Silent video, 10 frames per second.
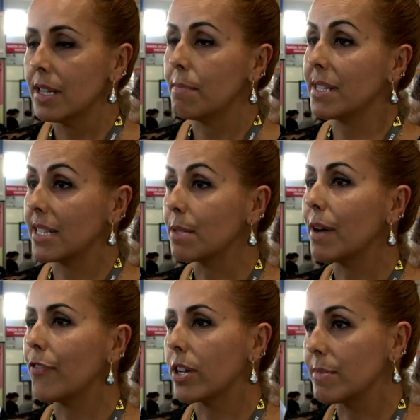Mas era uma
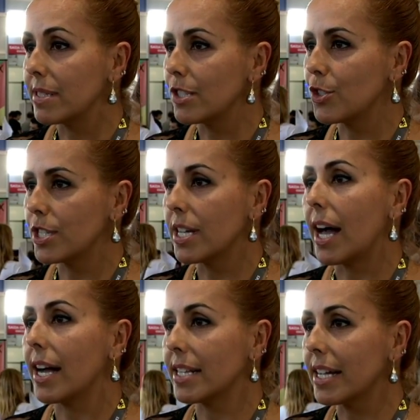forma assim de
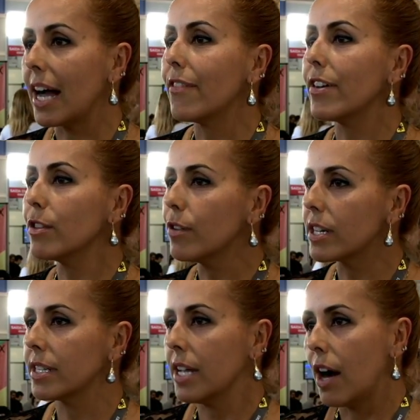agregar
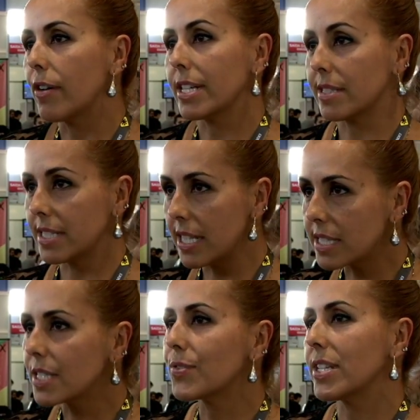valor ao que as
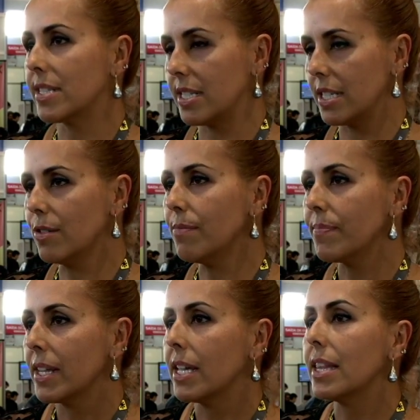crianças faziam
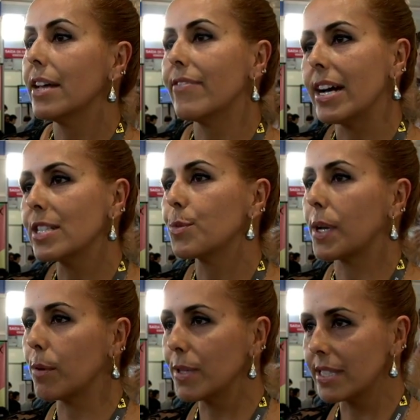e levar isso
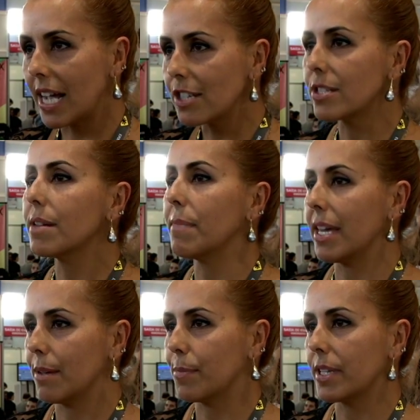para a comunidade
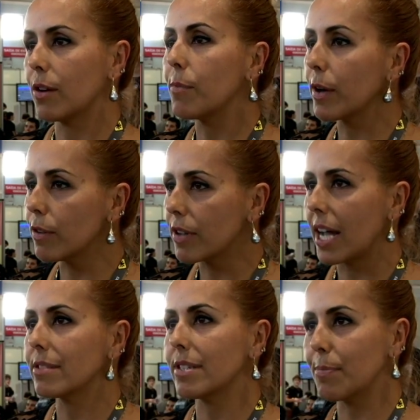também, porque como é
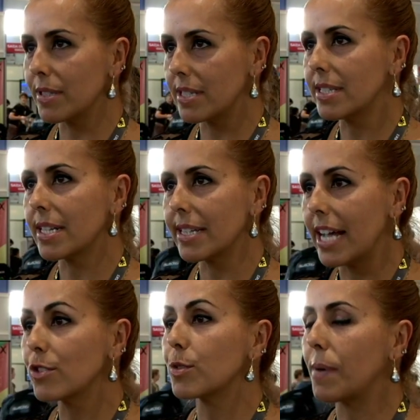colocado depois na
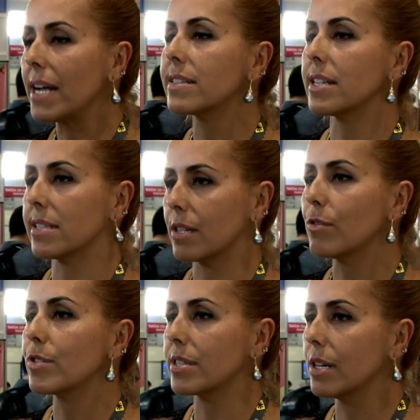internet, os pais têm essa
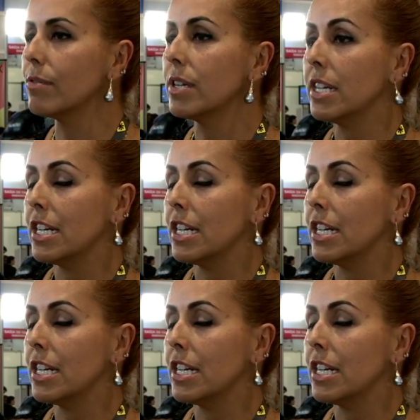condição